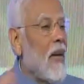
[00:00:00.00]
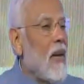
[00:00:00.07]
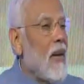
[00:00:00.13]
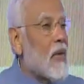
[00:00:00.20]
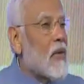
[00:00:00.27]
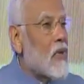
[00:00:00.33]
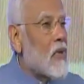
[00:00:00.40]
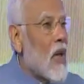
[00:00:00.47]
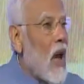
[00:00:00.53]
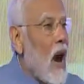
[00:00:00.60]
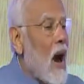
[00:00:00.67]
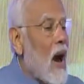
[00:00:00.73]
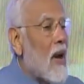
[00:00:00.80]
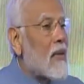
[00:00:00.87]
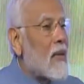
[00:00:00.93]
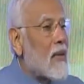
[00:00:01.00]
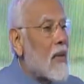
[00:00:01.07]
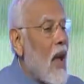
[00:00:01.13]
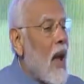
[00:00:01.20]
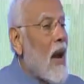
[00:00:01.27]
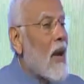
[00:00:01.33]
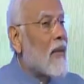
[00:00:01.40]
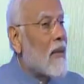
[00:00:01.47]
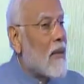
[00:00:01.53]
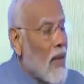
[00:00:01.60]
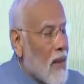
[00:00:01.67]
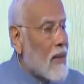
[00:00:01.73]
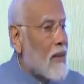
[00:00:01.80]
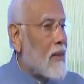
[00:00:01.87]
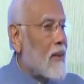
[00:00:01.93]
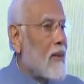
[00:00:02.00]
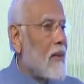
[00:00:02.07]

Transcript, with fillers: ষাট বছর পর্যন্ত